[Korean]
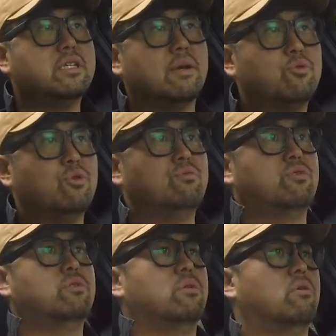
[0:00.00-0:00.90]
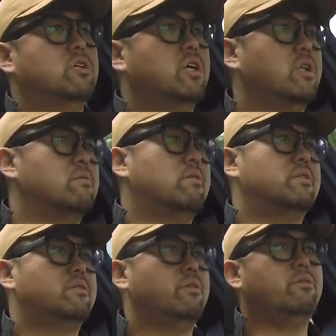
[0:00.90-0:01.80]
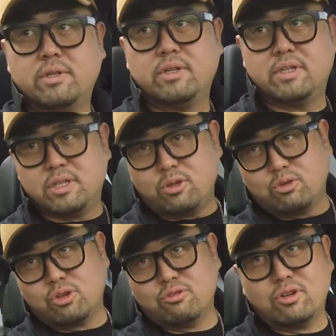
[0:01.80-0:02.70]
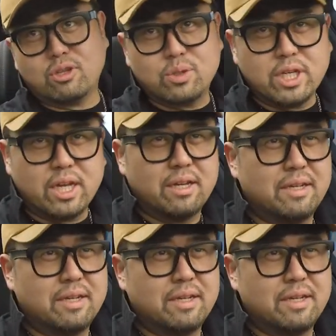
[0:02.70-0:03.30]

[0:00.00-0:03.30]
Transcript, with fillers: 잡소음 더 크게 날 것 같은데요. 자, 요철 구간 도착.